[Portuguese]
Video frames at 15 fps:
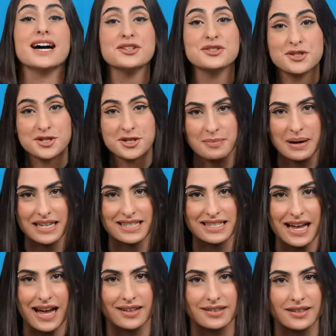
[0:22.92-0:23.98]
Antes de mais
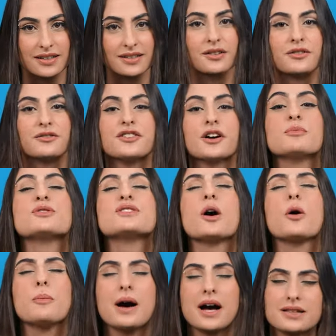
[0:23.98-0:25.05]
nada, vamos
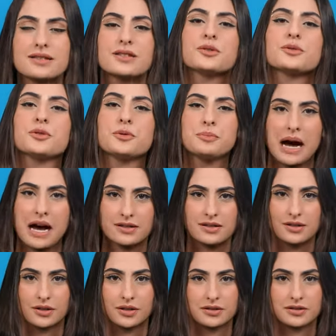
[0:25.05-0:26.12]
ao básico do
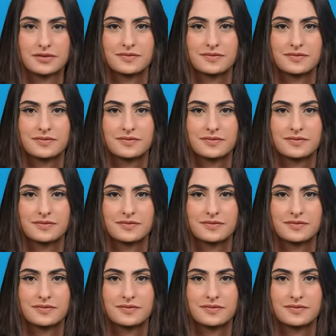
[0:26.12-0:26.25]
básico.